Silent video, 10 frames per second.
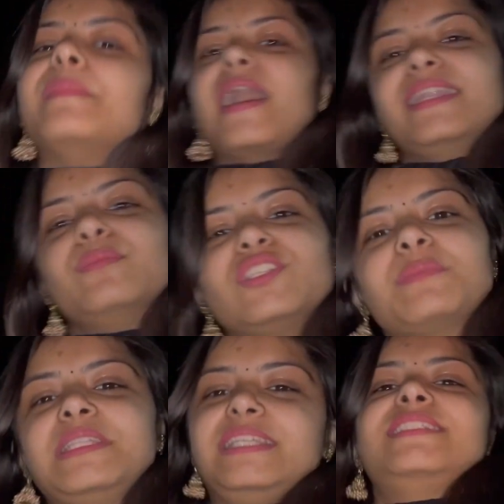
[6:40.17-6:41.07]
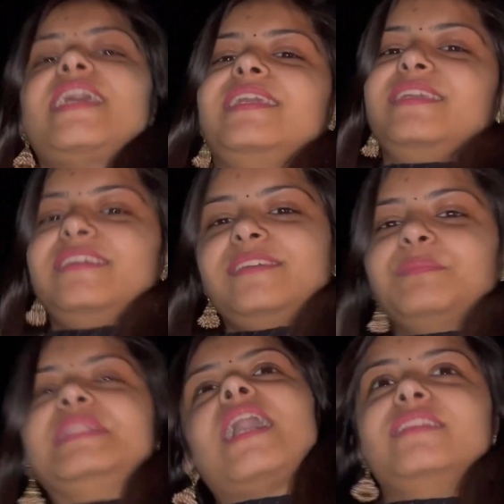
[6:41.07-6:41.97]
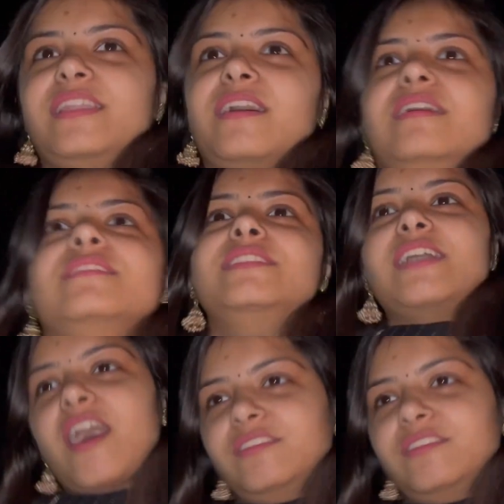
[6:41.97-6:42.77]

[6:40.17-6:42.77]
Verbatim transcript: बहाने मुझे भी दिख जाएगी बता देना दिखा